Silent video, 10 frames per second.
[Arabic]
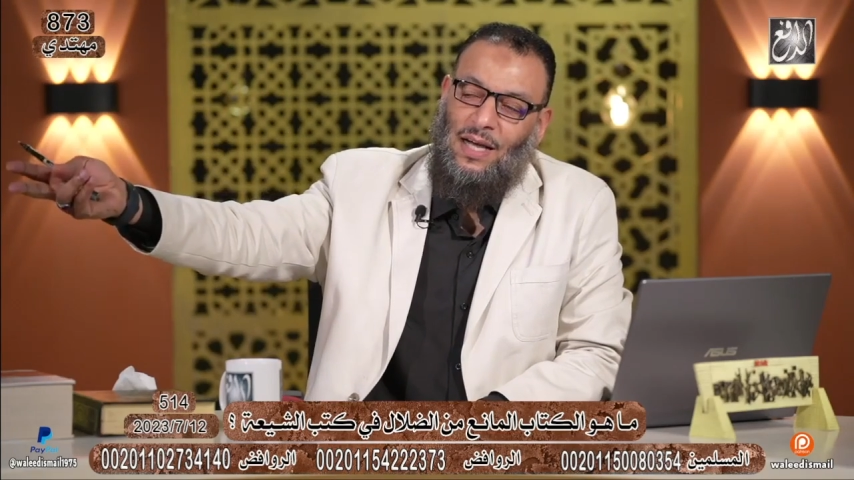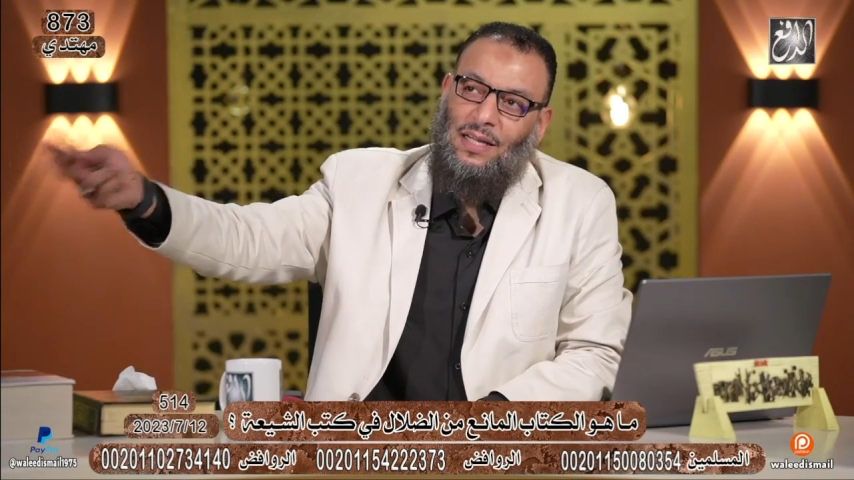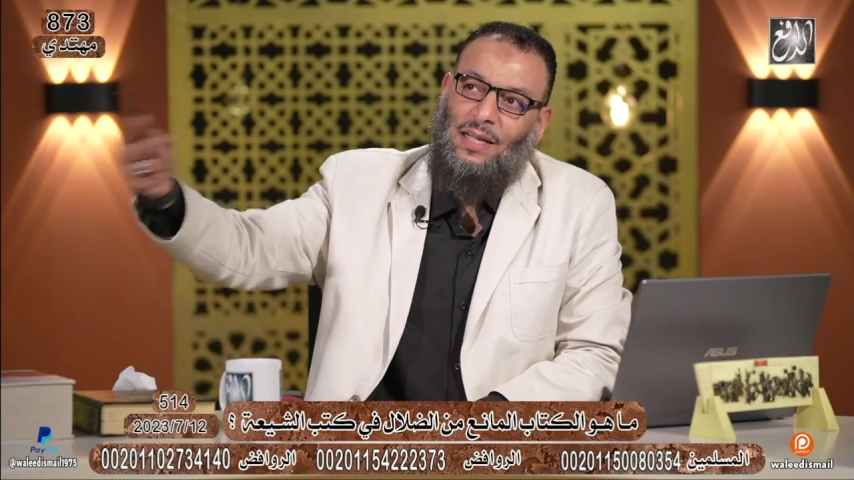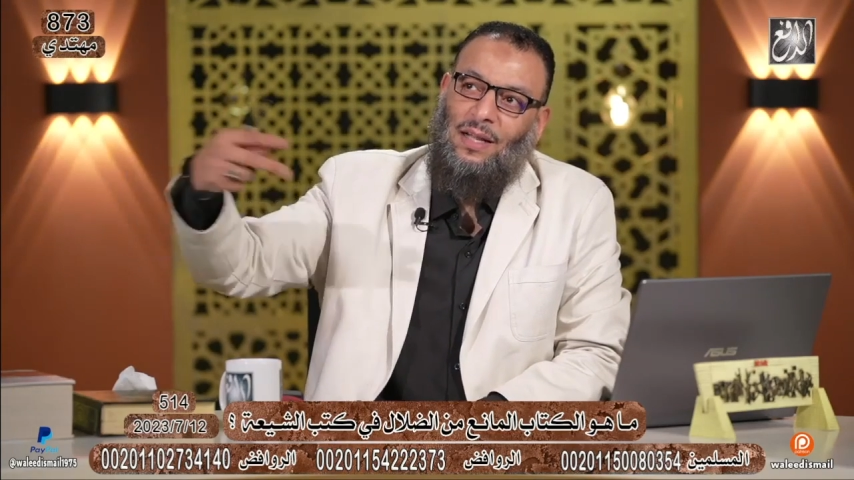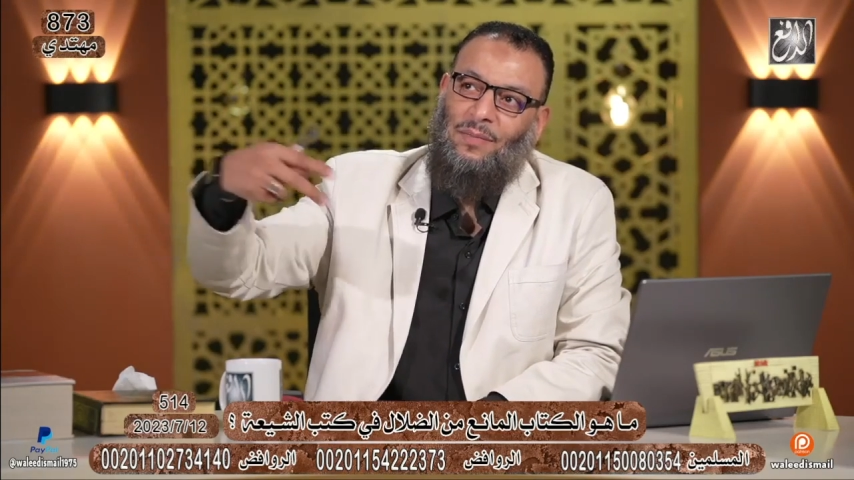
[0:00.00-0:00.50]

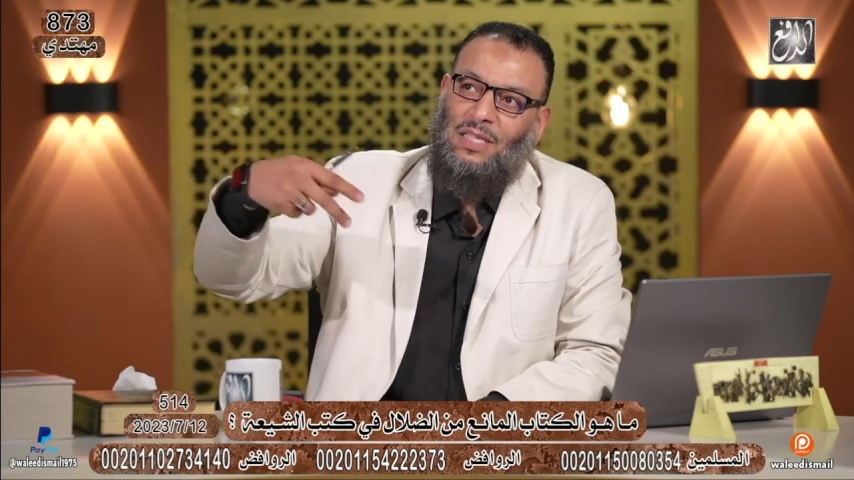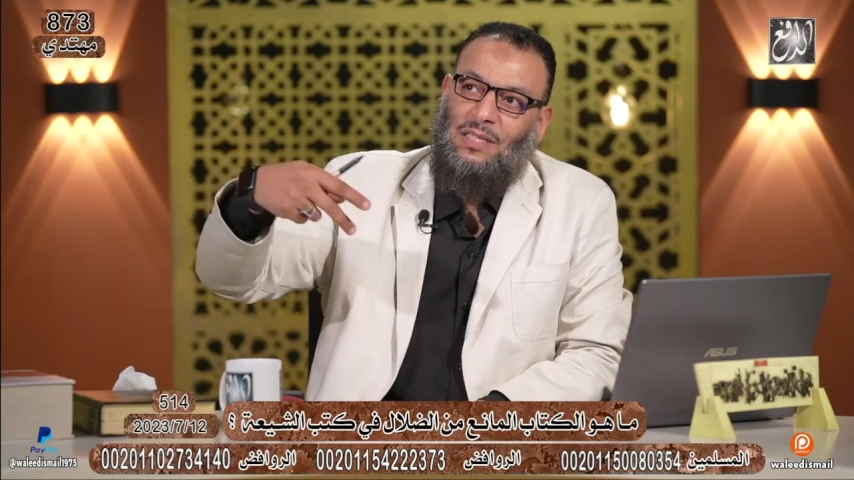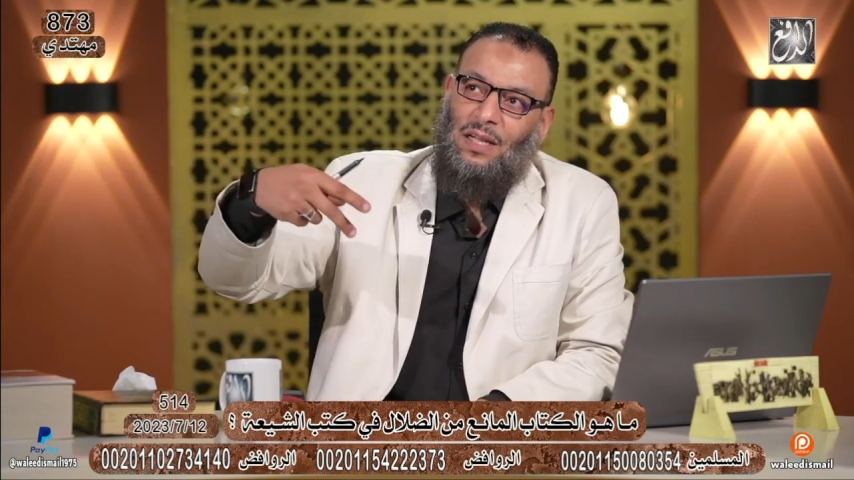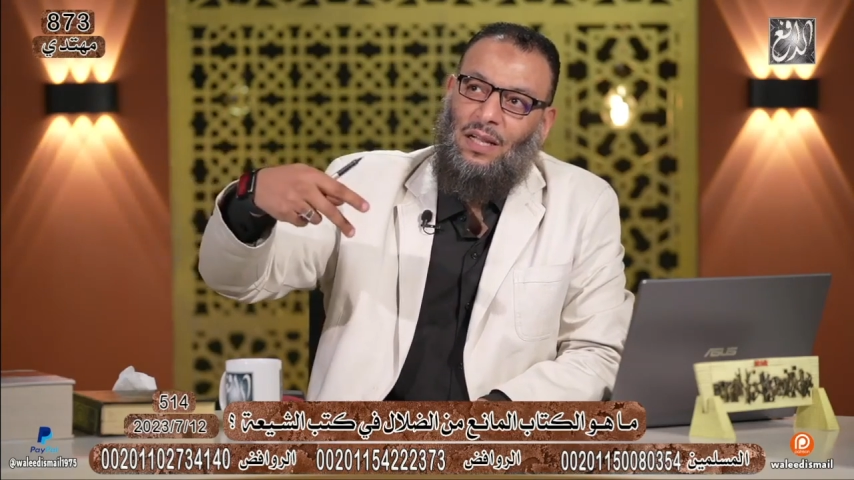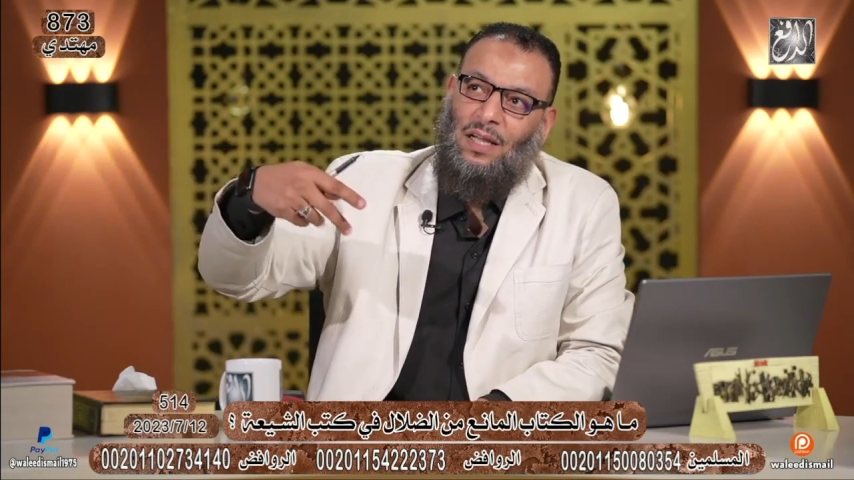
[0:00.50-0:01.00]
ان النبي
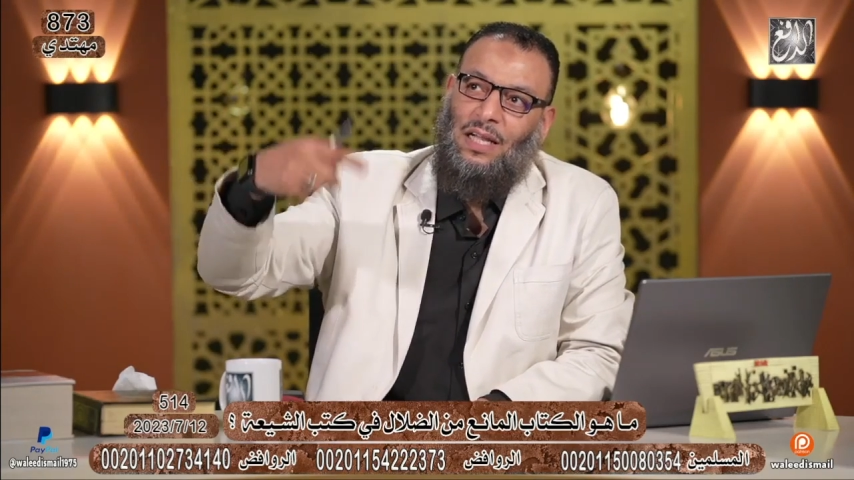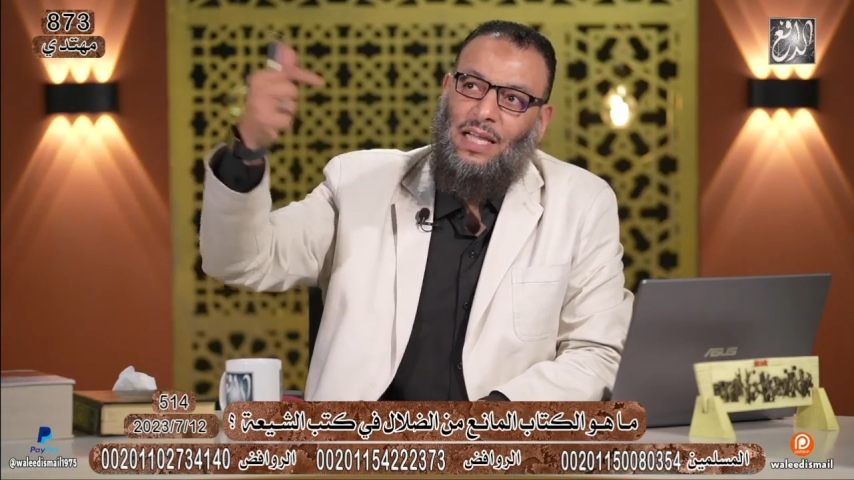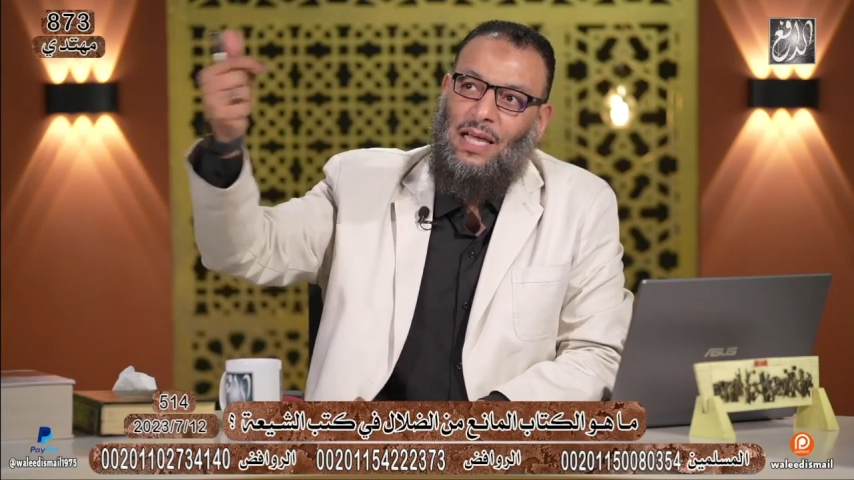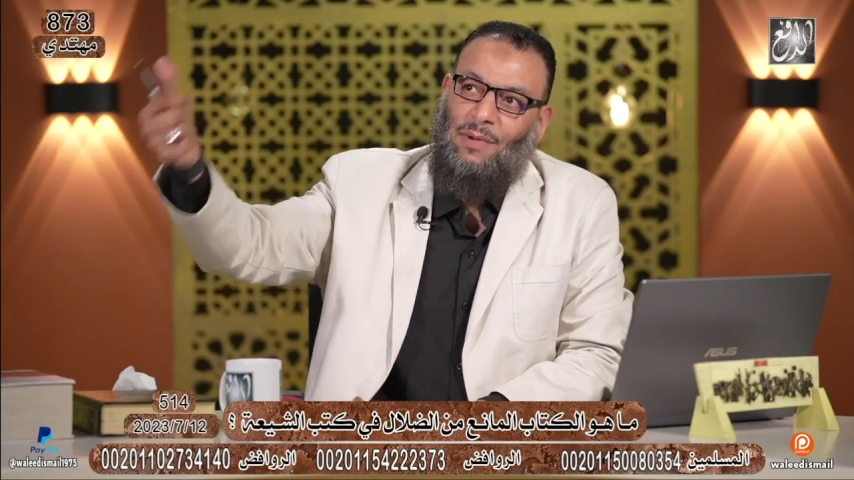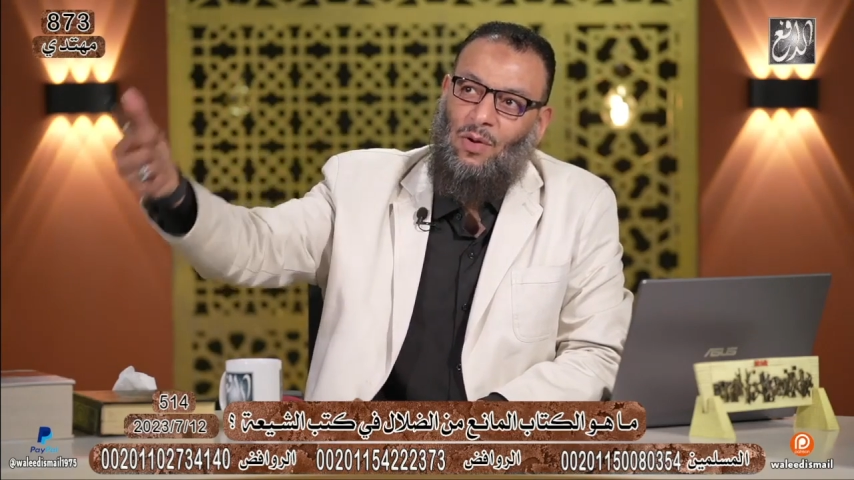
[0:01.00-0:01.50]
صلى الله الاجابه